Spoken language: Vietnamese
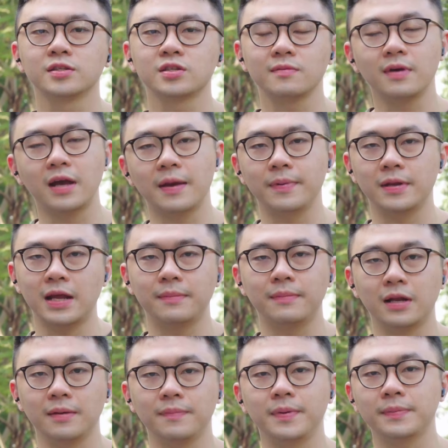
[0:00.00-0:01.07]
so với FP5
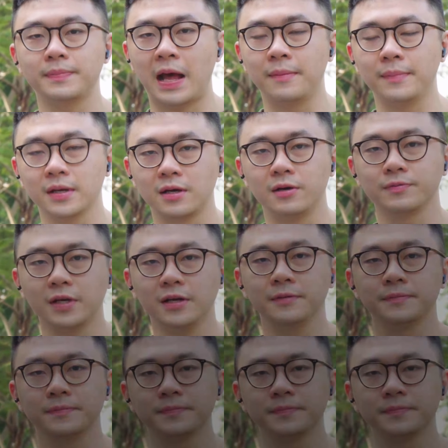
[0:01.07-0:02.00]
hay là FP8 hay không nhé